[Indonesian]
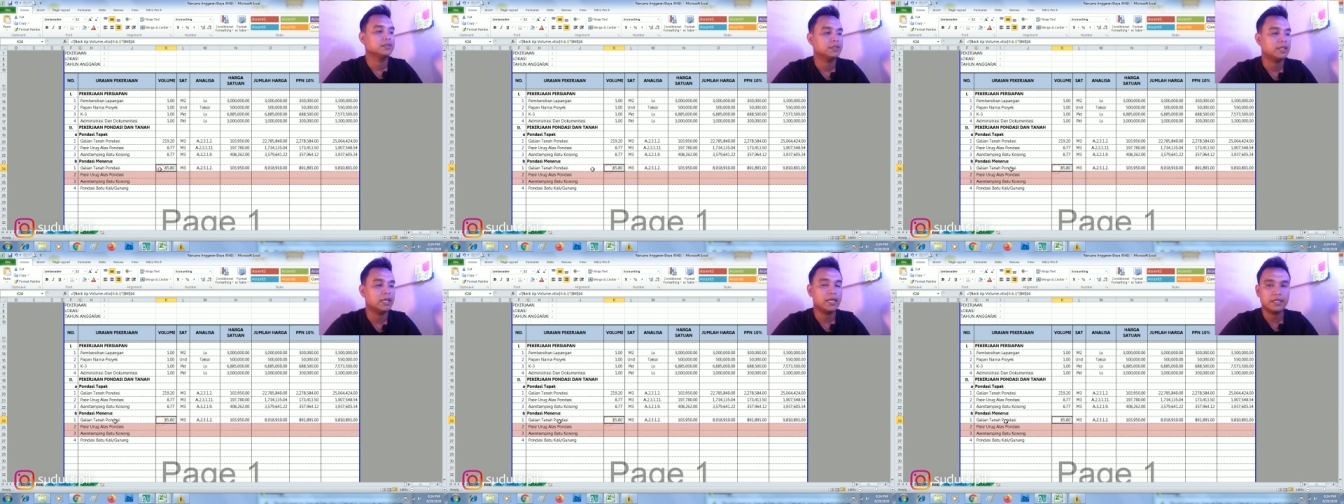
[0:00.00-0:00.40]

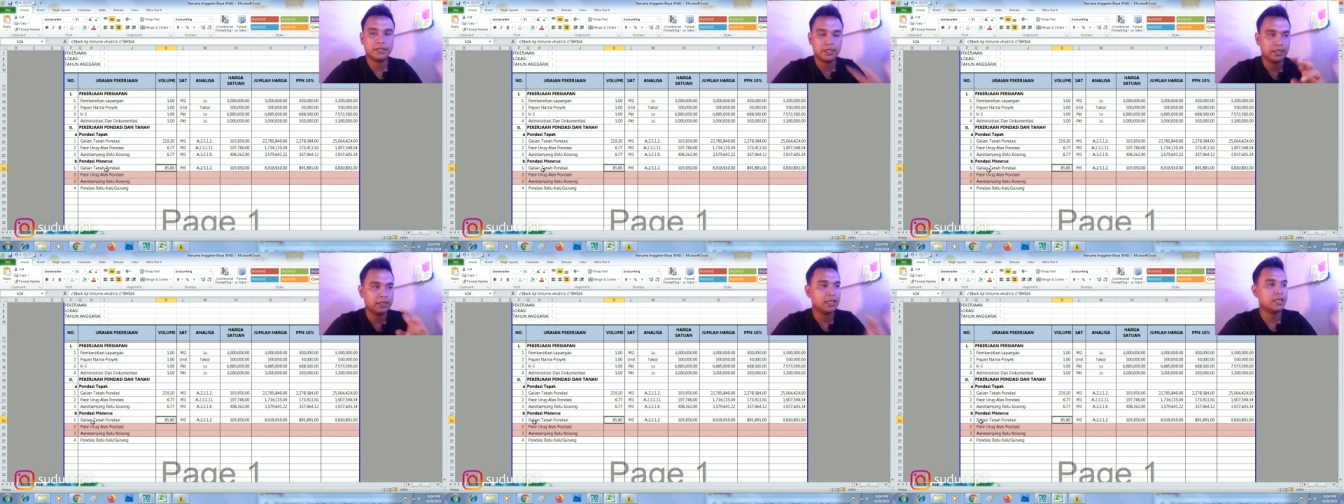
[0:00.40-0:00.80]
cara
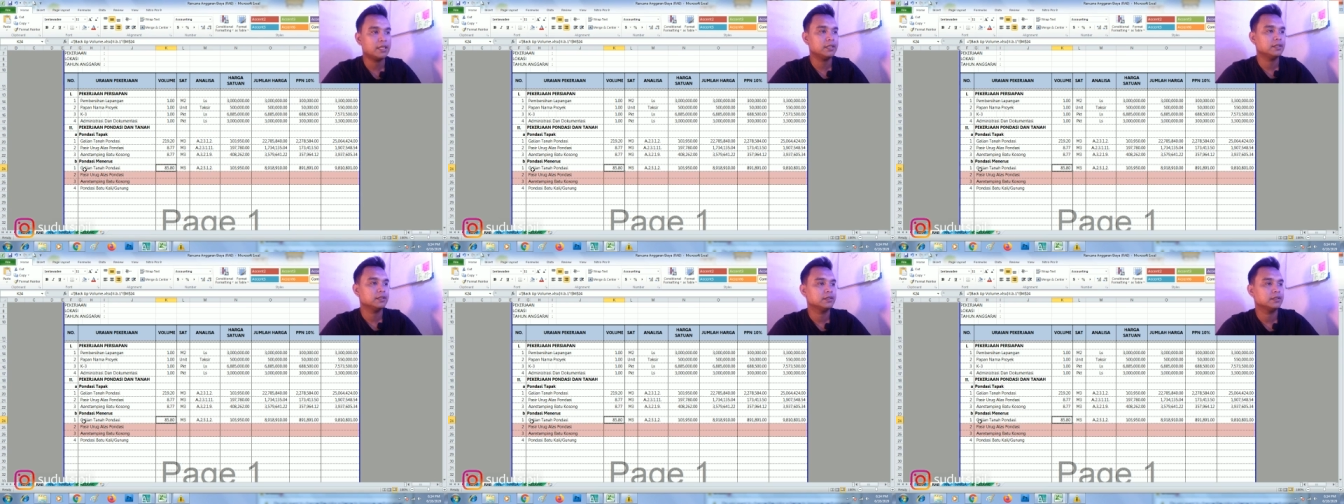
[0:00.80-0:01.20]
ceknya
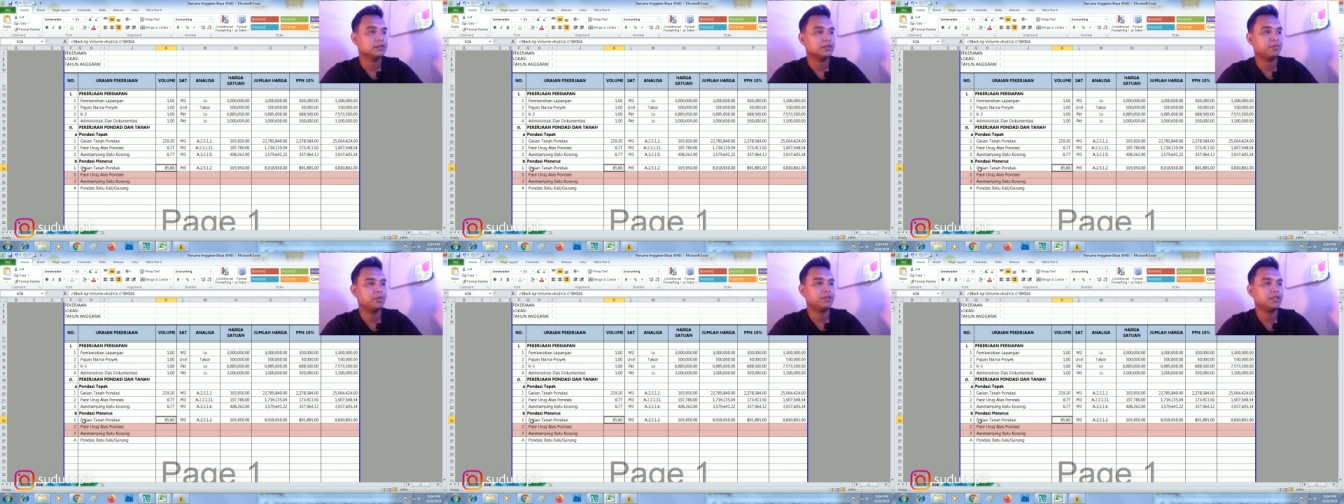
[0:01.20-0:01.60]

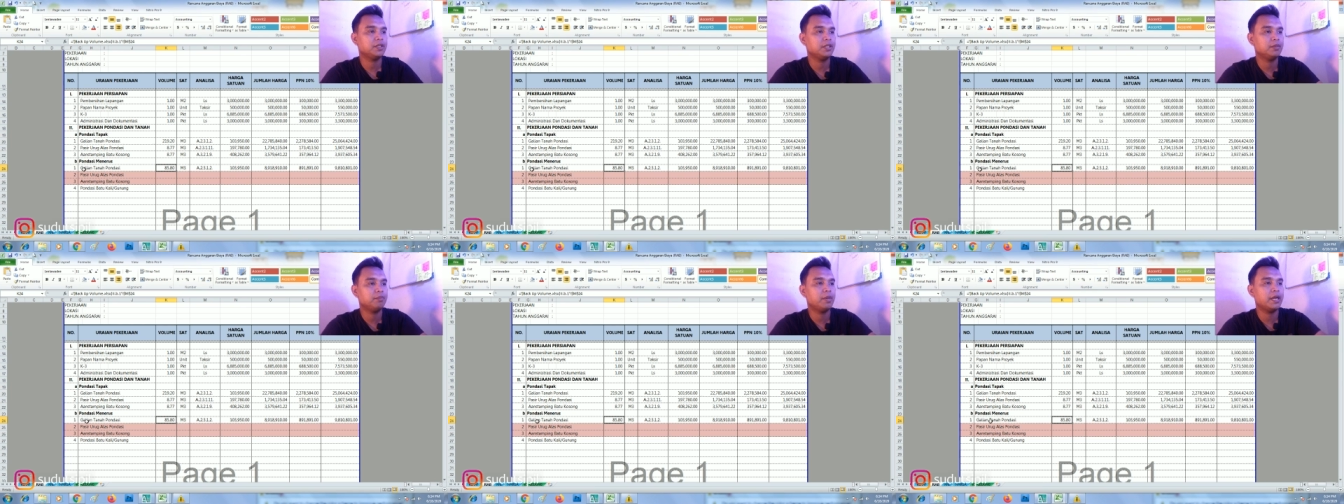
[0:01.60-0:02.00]
seperti
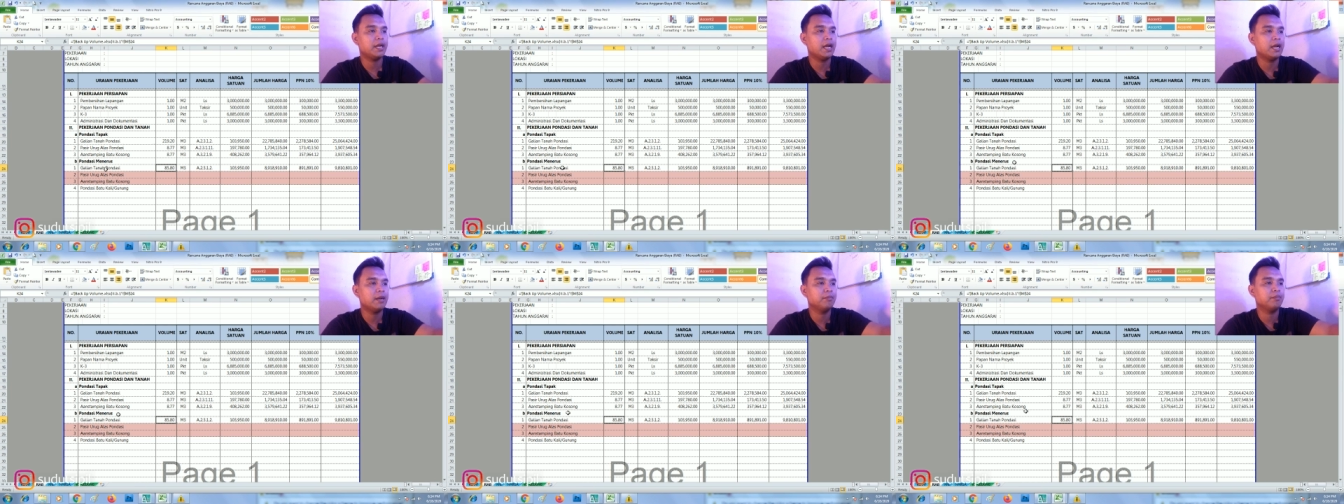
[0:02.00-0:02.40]
ini
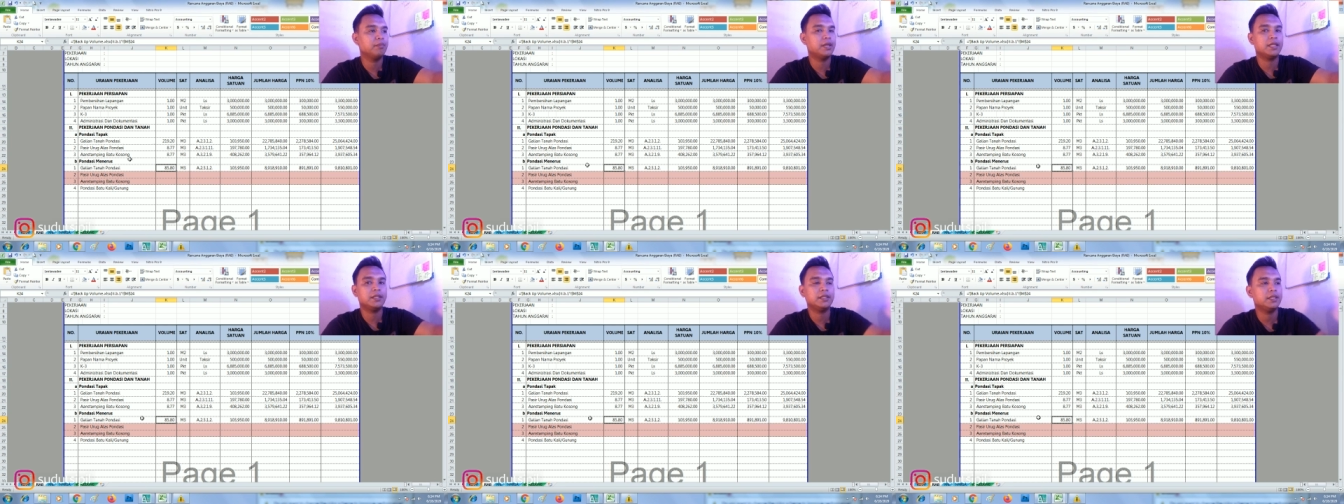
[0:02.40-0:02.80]
backup
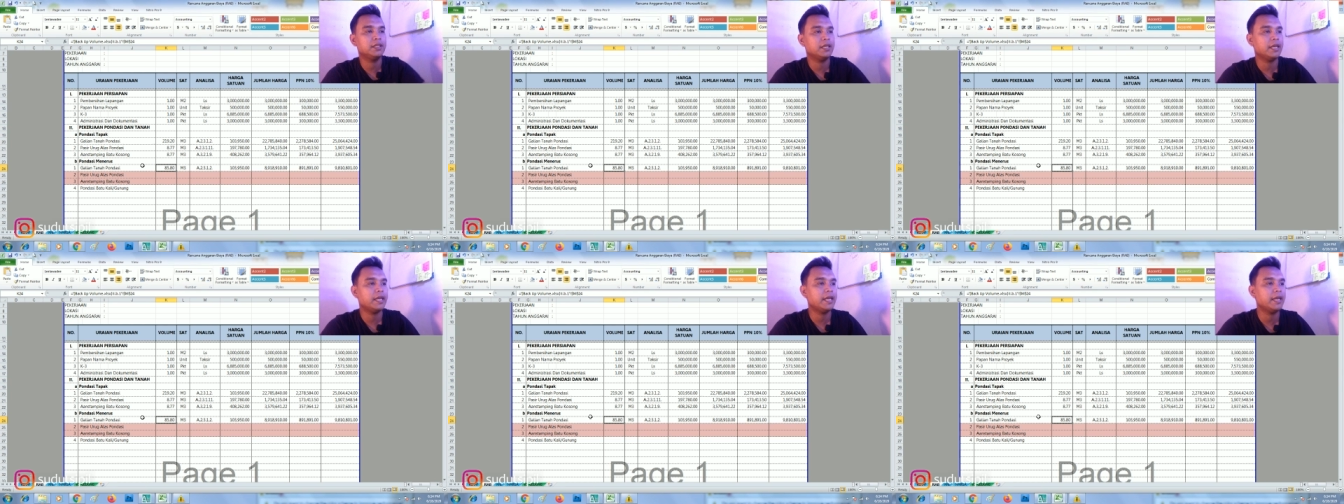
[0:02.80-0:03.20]
berarti